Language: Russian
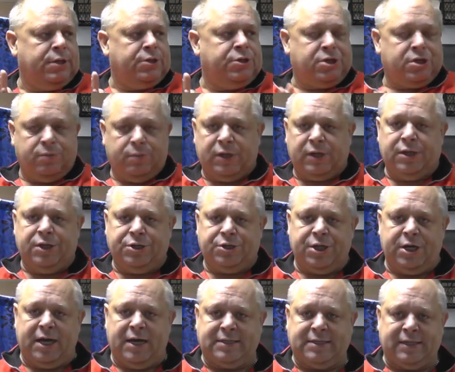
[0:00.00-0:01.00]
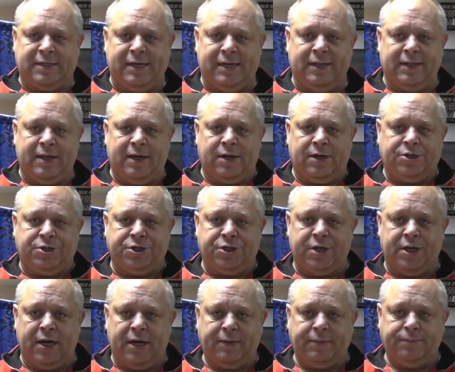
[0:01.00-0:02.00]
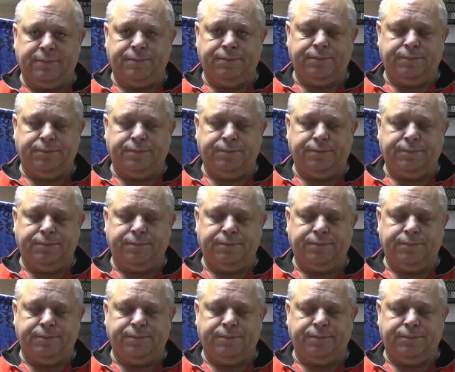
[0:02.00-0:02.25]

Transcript: чем отличается длина рычага,